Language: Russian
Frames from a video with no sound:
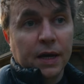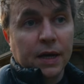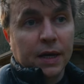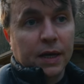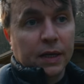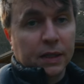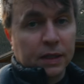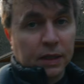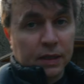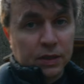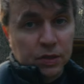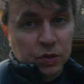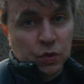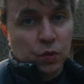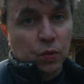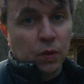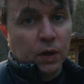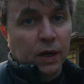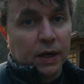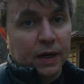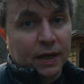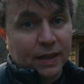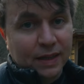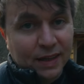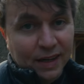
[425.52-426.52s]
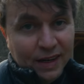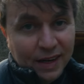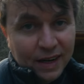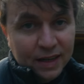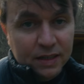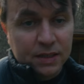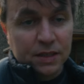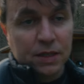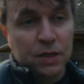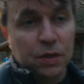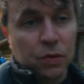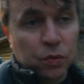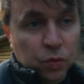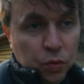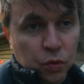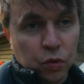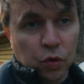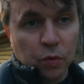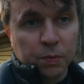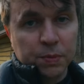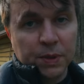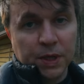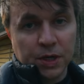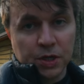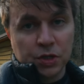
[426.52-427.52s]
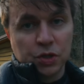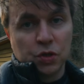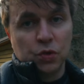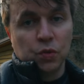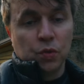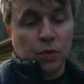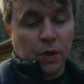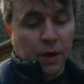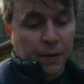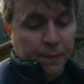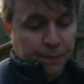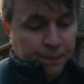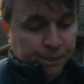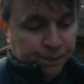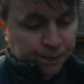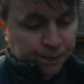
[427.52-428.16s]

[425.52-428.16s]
это, сука, это адски удобная штука.